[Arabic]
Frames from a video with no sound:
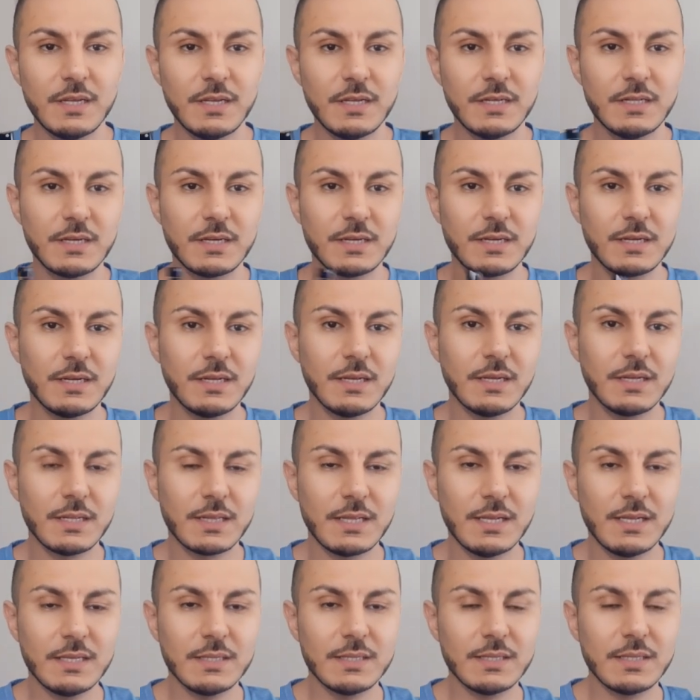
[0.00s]
هاديك
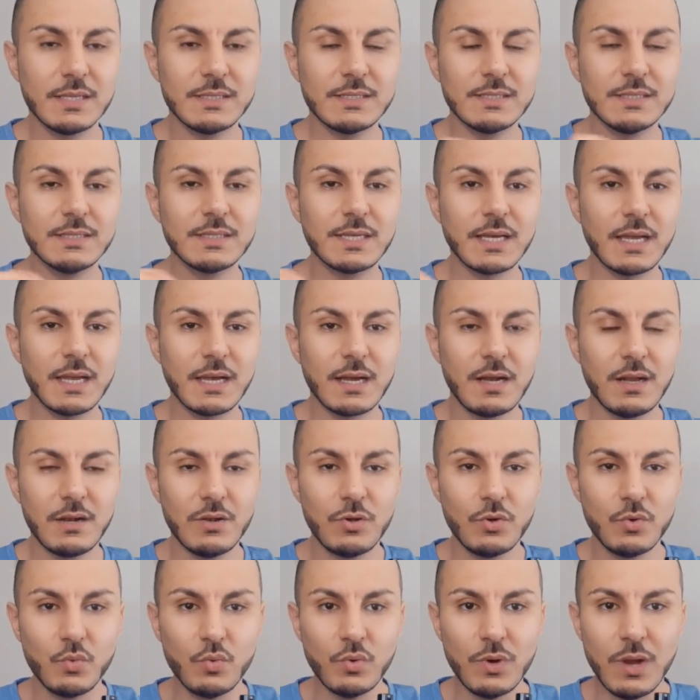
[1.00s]
30 دقيقه
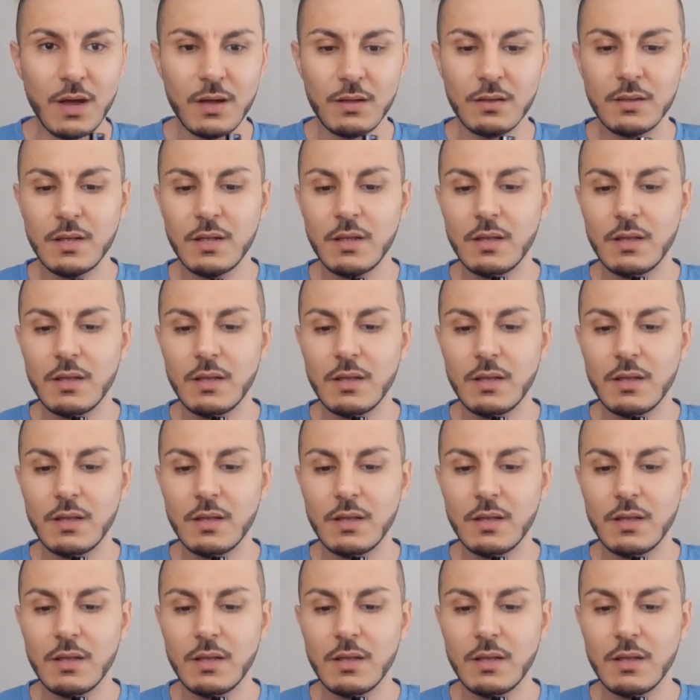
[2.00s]
الاولى